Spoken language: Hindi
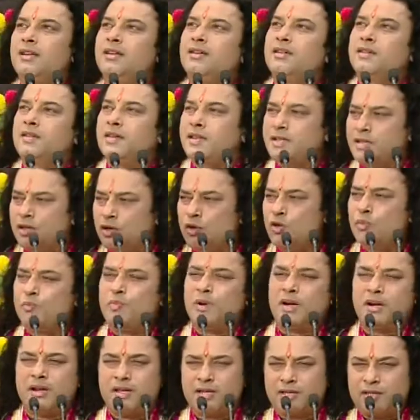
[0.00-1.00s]
चीजें
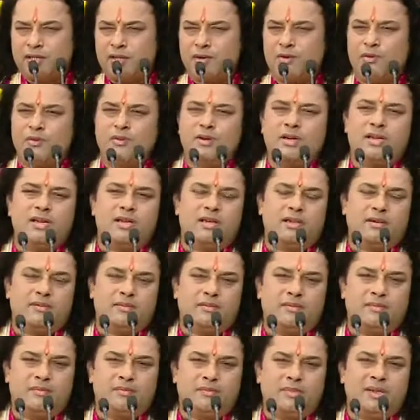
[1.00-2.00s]
ऊपर नीचे होंगी
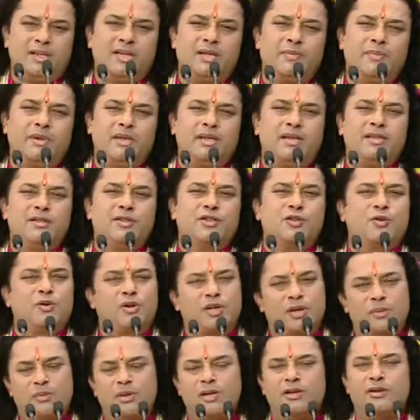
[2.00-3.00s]
बैंक बैलेंस
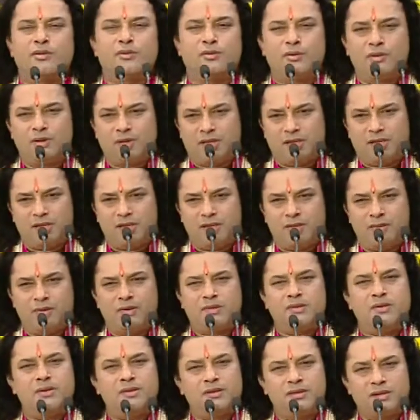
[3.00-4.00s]
छोटे बड़े होंगे
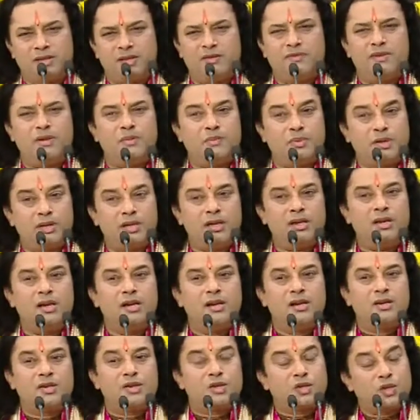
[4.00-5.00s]
उससे जीवन के
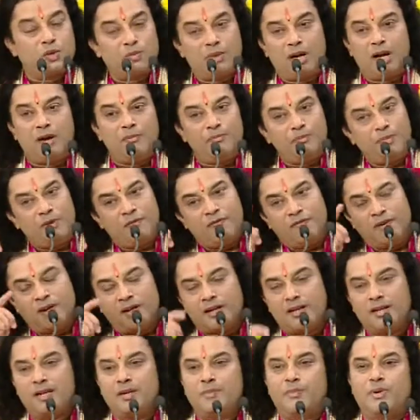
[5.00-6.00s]
स्वभाव पे
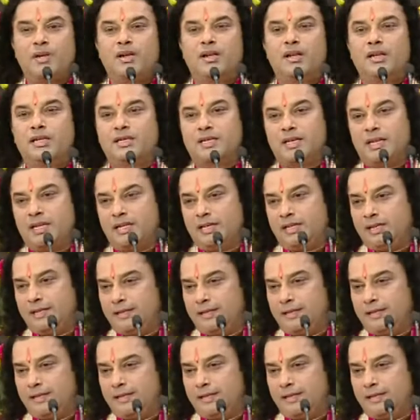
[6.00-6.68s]
फर्क नहीं पड़ना चाहिए